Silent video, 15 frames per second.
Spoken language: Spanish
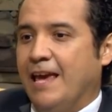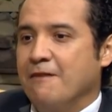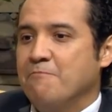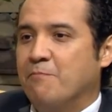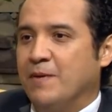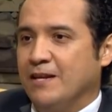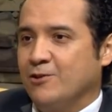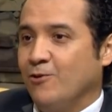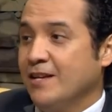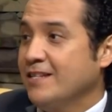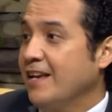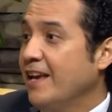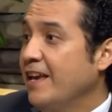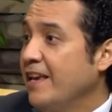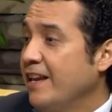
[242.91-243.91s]
empezó a
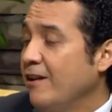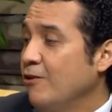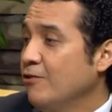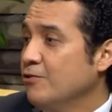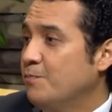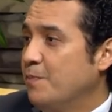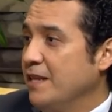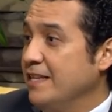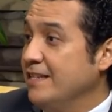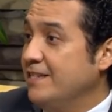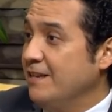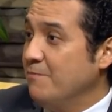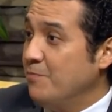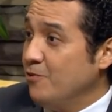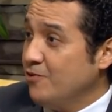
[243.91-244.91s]
seguir los
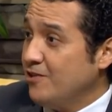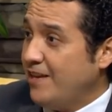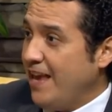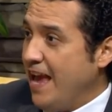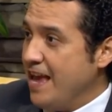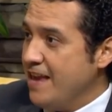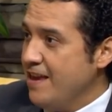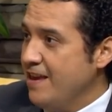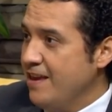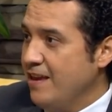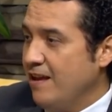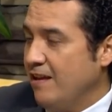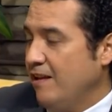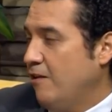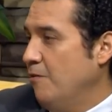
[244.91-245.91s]
principios que
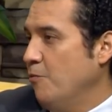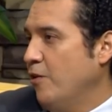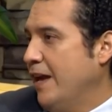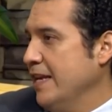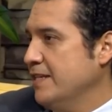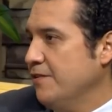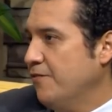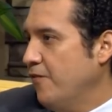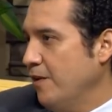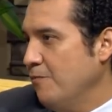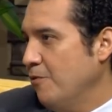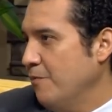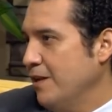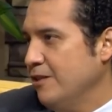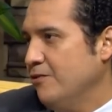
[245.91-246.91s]
ahí, como que ese fue el
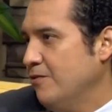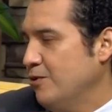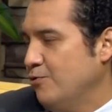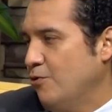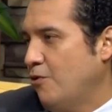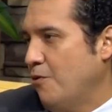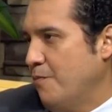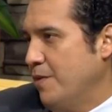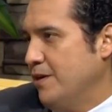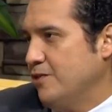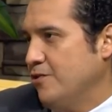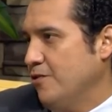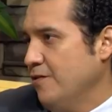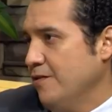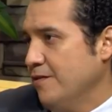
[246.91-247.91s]
momento de su
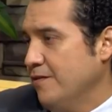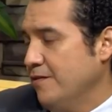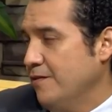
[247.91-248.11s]
conversión.